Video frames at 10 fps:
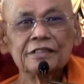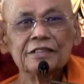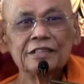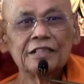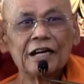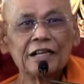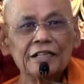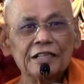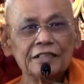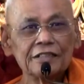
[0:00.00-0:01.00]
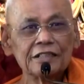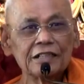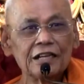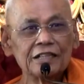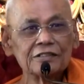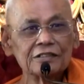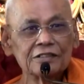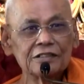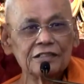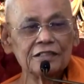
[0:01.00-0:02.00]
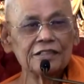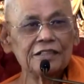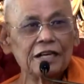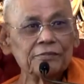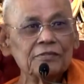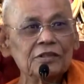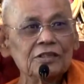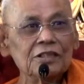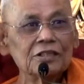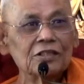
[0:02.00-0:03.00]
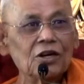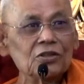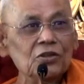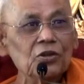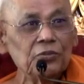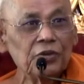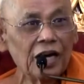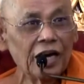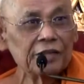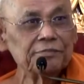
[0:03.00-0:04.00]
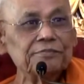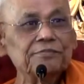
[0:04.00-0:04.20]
คือการเห็นการเกิดดับของรูปนาม